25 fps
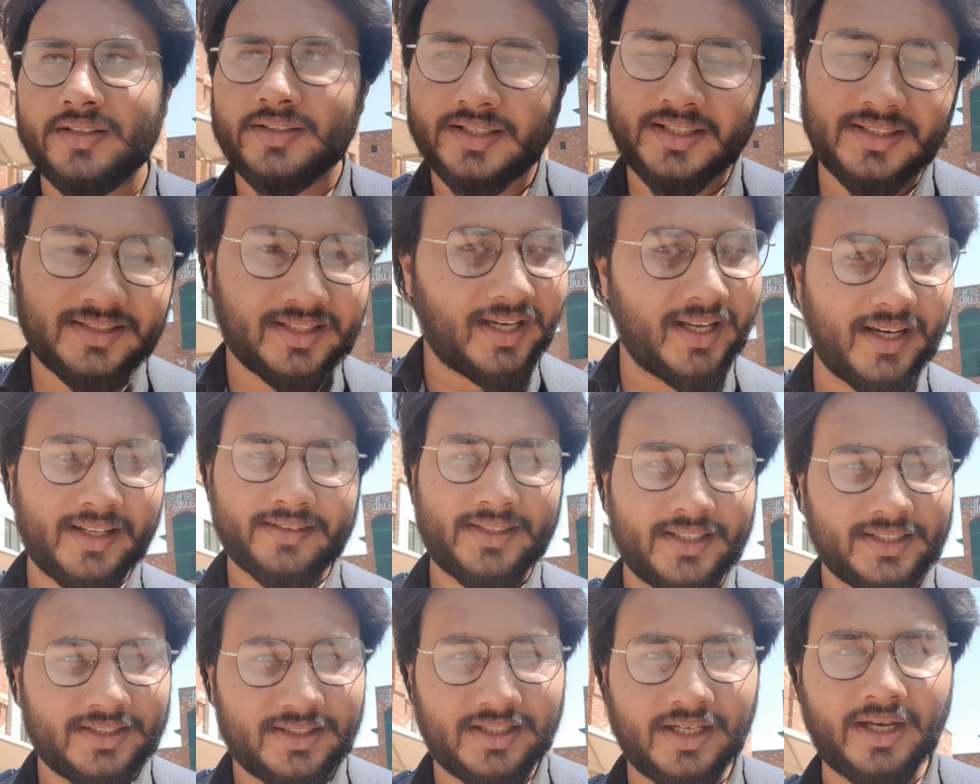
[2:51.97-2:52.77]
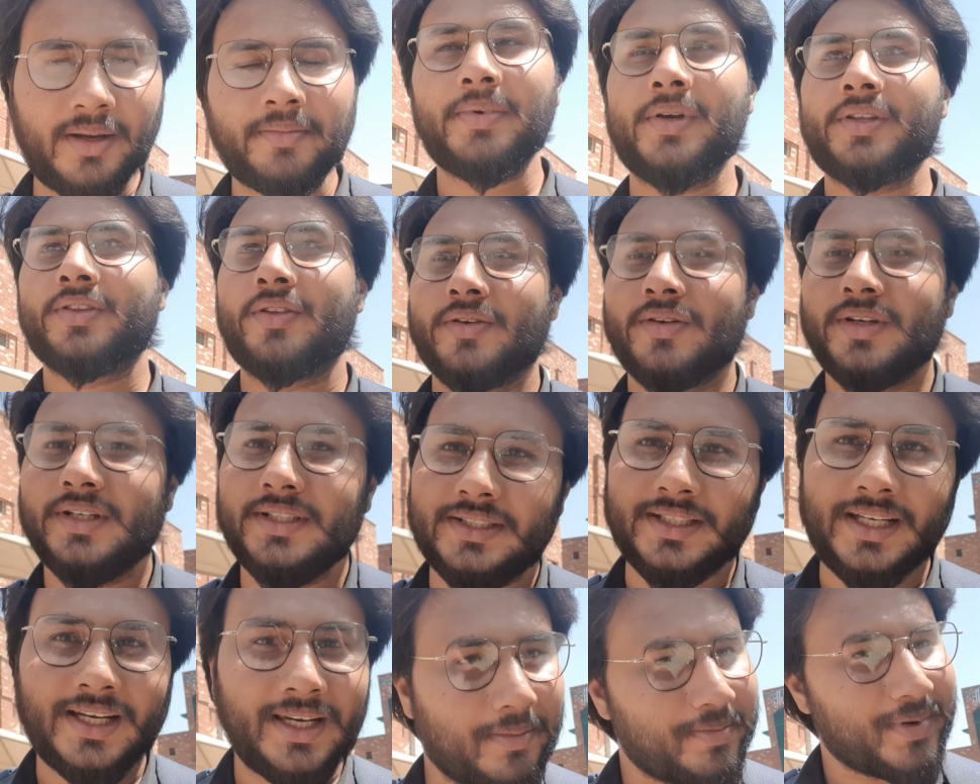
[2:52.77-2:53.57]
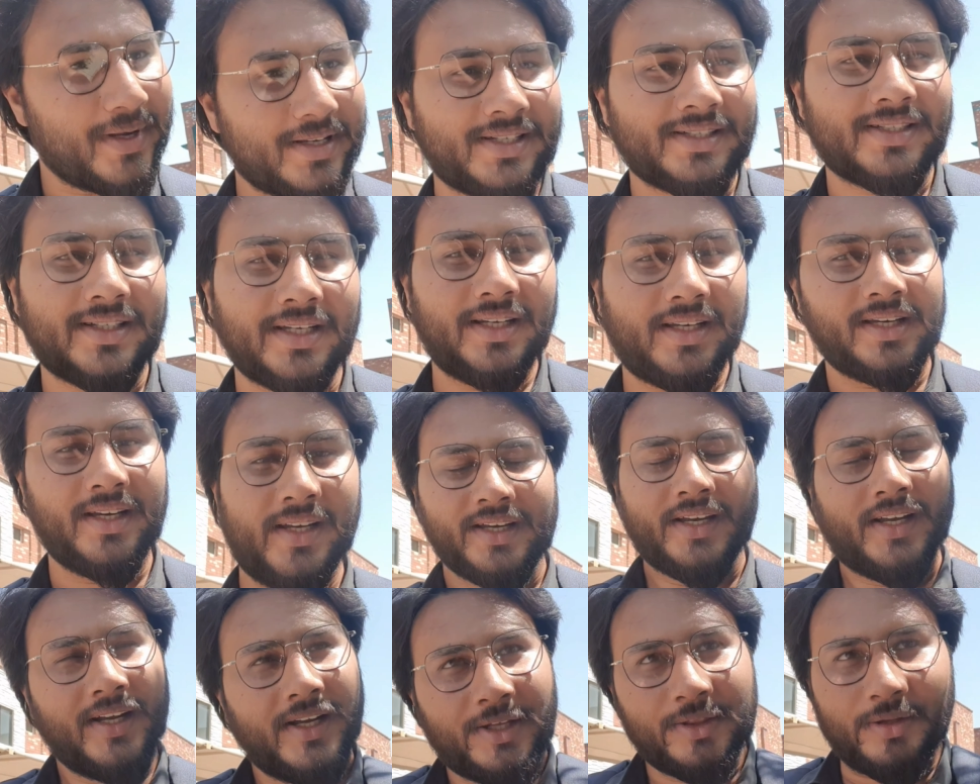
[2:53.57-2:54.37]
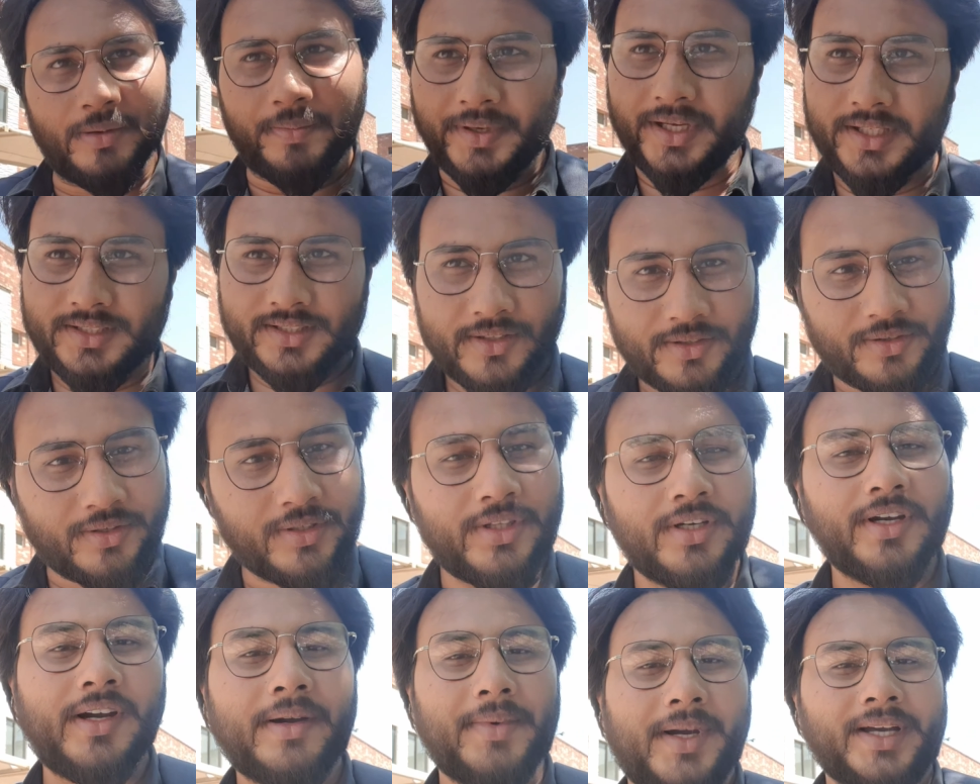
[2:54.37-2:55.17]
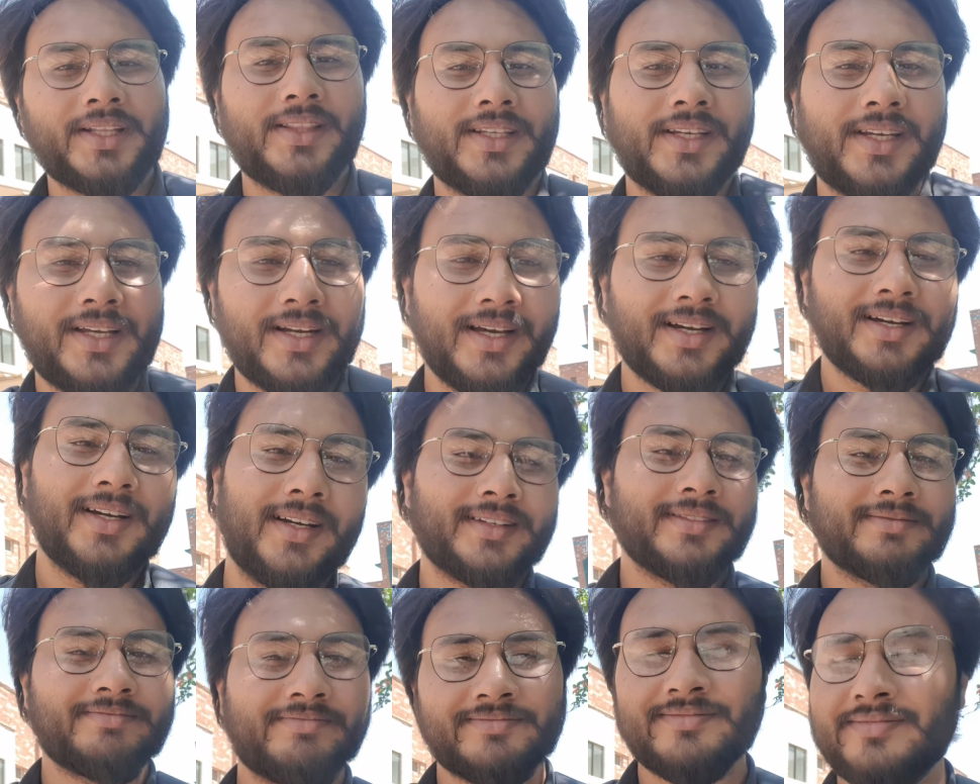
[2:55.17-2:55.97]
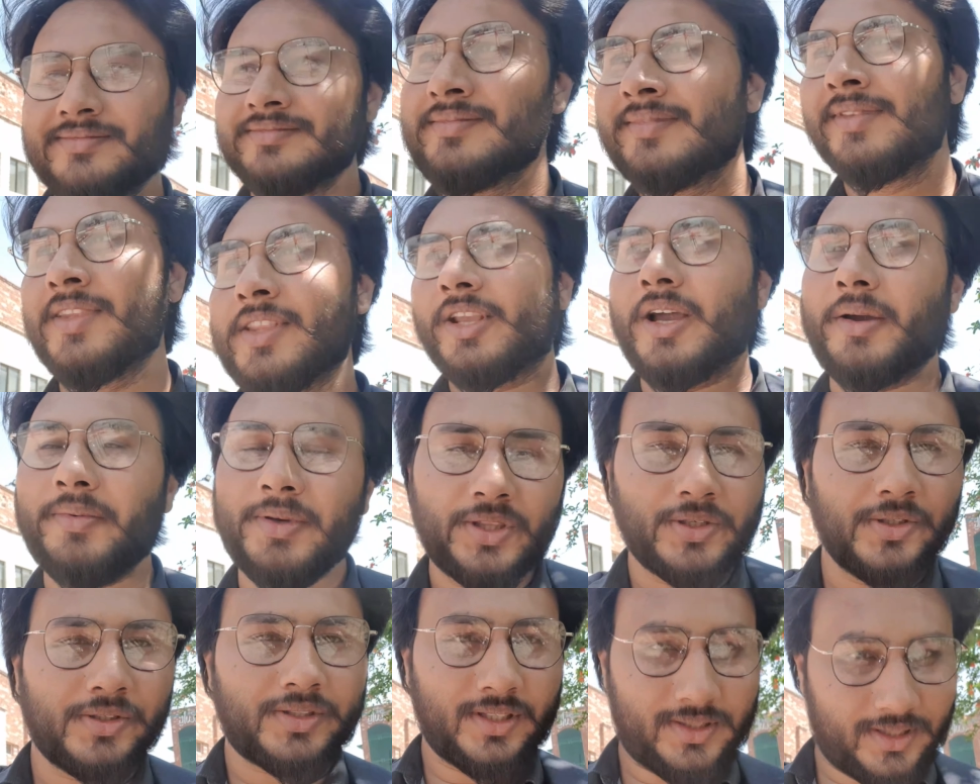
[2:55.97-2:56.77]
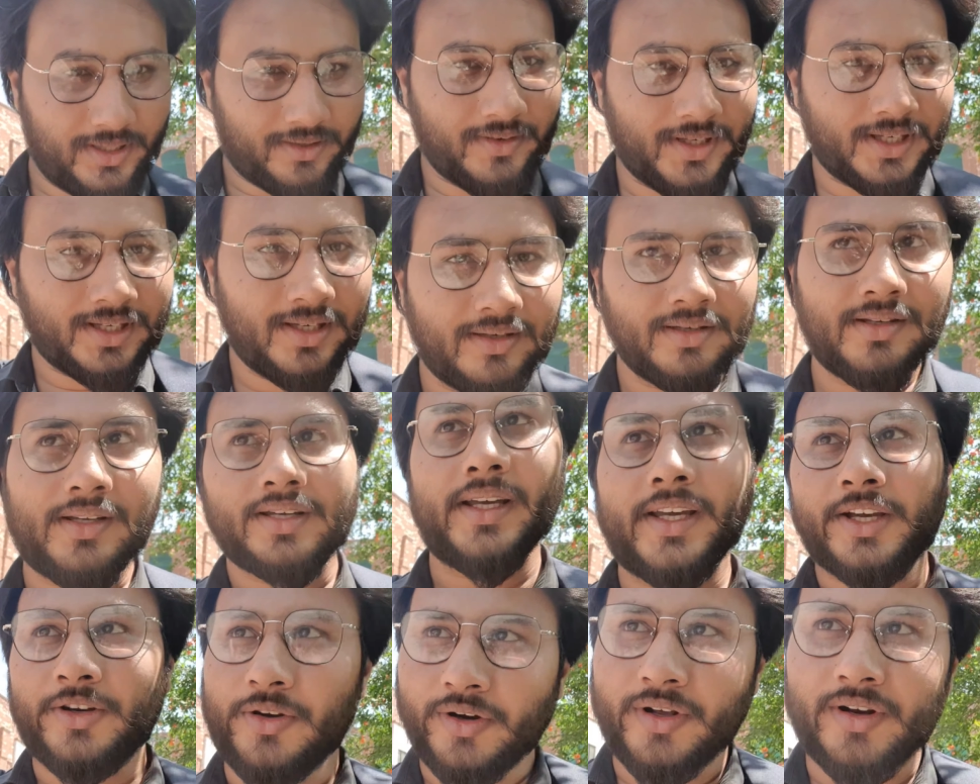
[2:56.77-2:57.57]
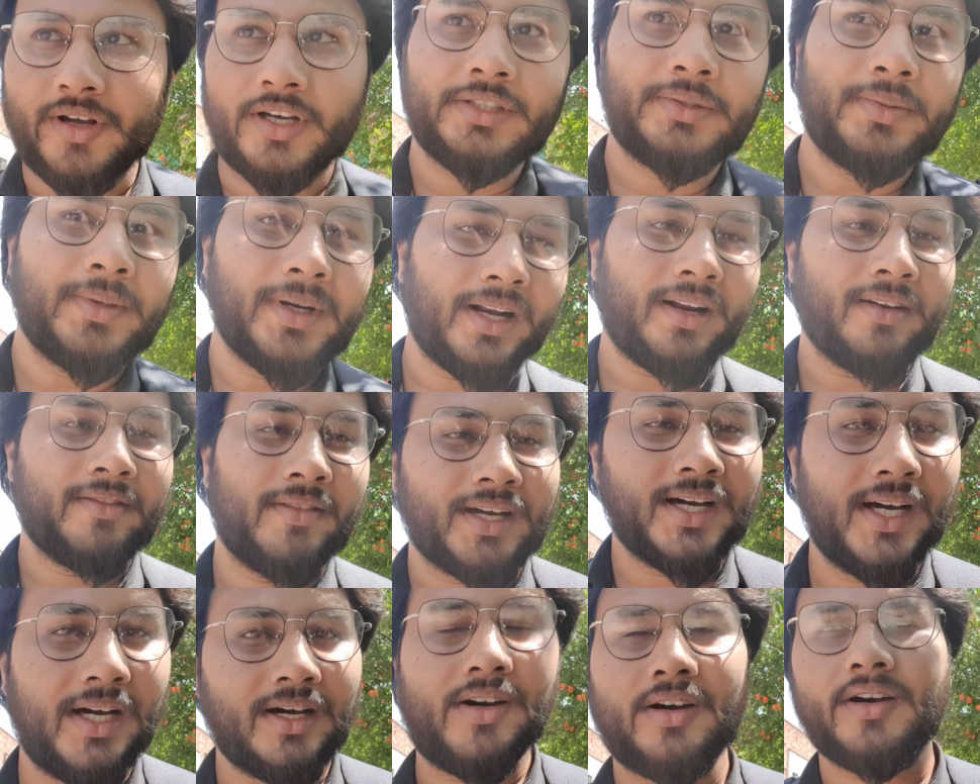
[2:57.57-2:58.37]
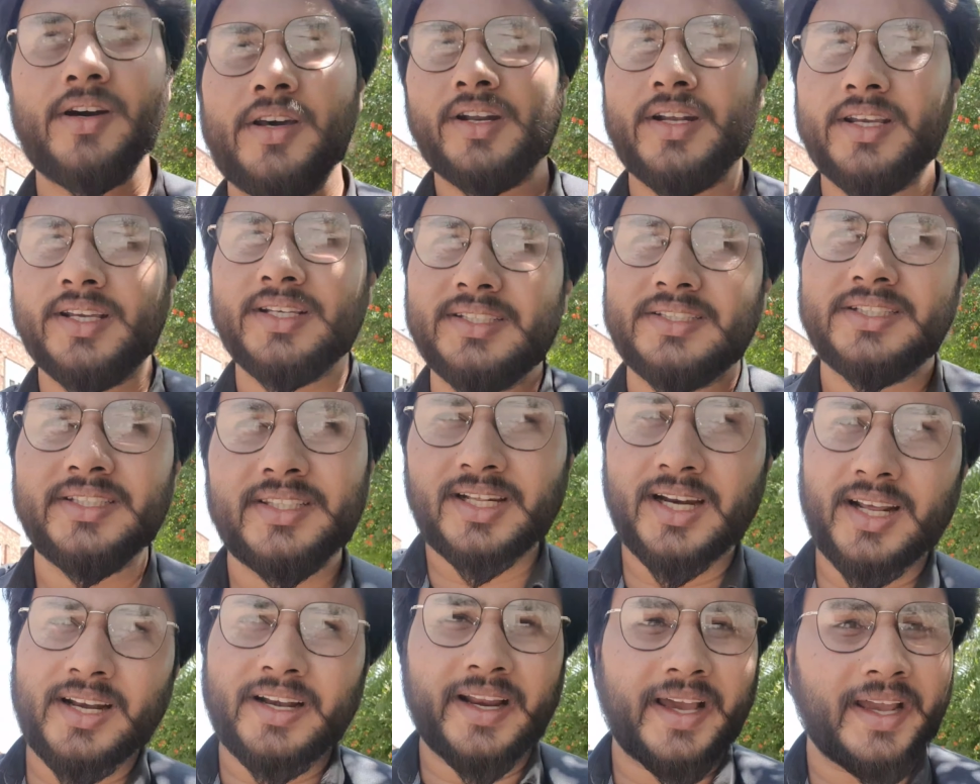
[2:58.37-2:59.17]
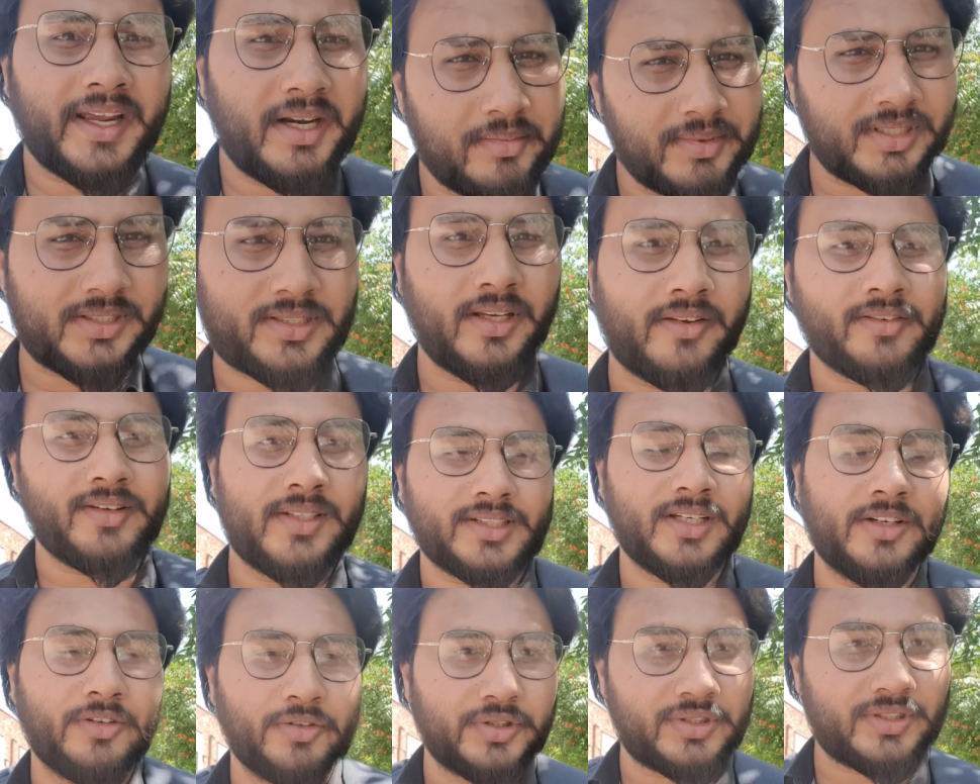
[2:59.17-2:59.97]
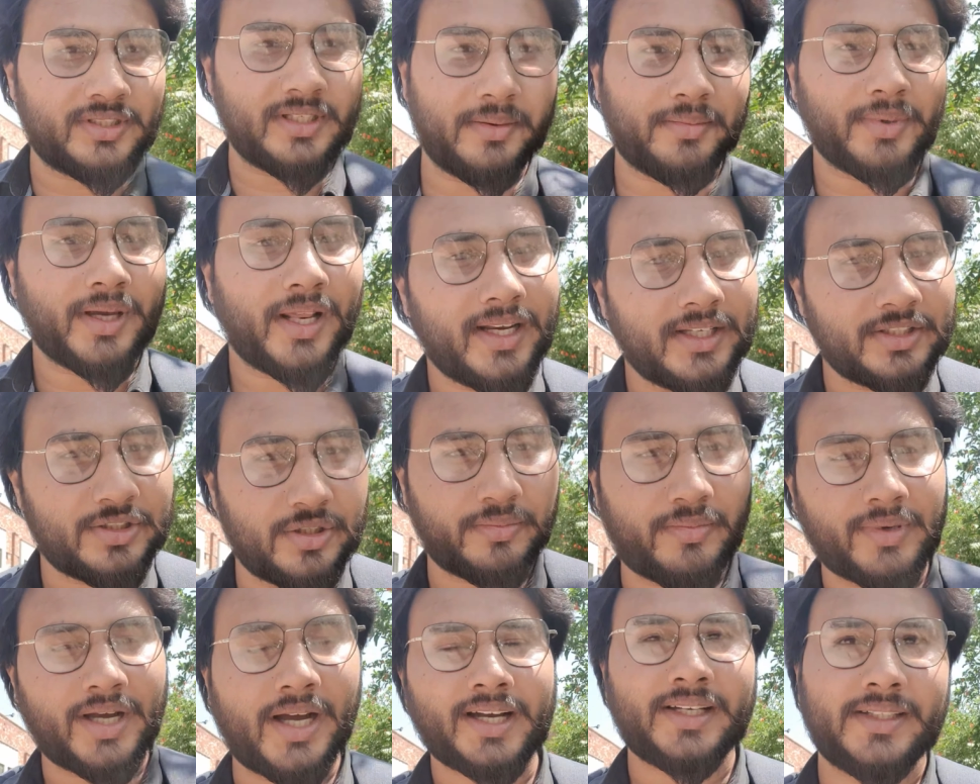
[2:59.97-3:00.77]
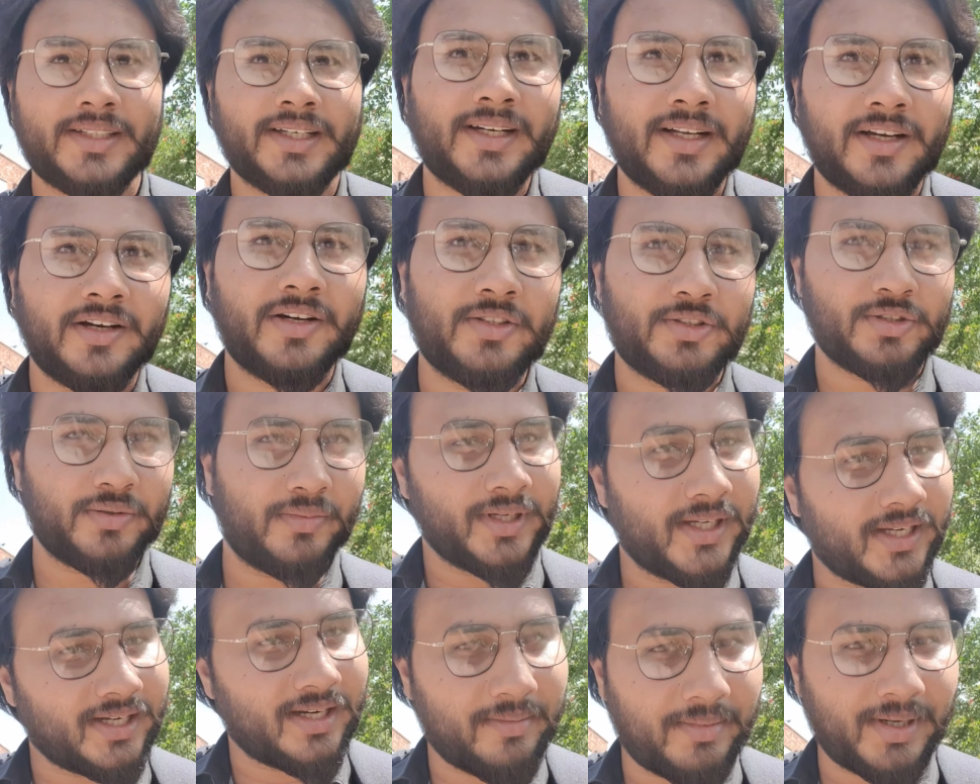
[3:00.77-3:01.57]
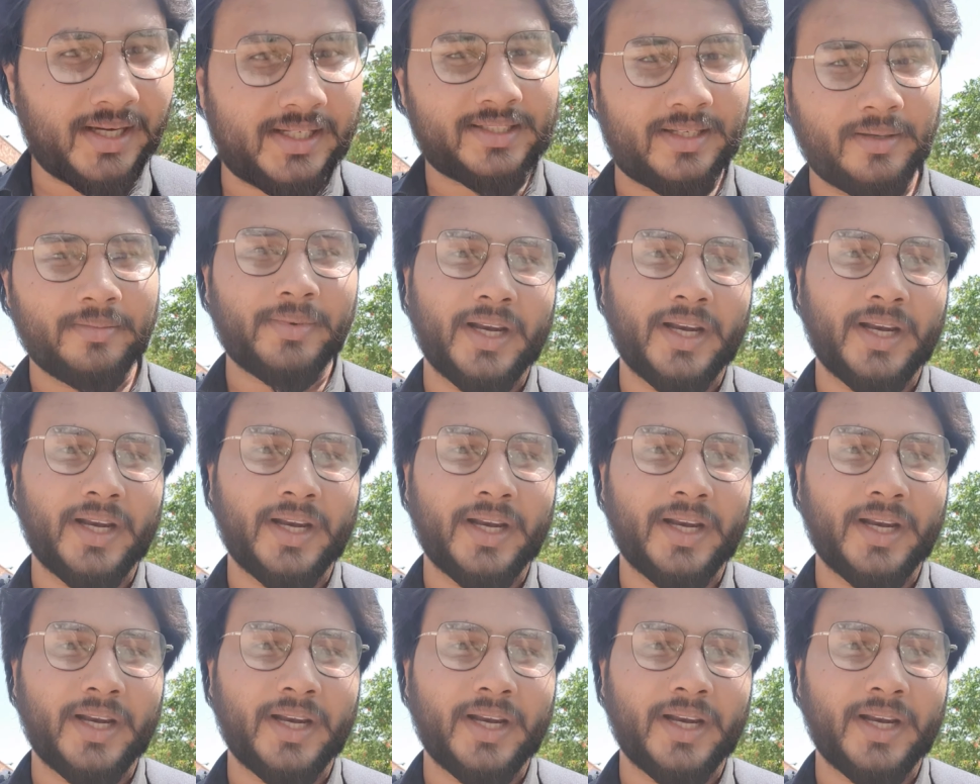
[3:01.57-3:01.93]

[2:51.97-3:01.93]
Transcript: ये सारे सीन से आप तो इसके लिए पैसे चाहिए तो पैसे खुद कमाते हैं ना अभी दूसरी सी वी एक और हॉस्पिटल है वहाँ और इसी तरह लाइन में सीवीज हैं उससे पहले जुमा आ जाना और जुमे की नमाज की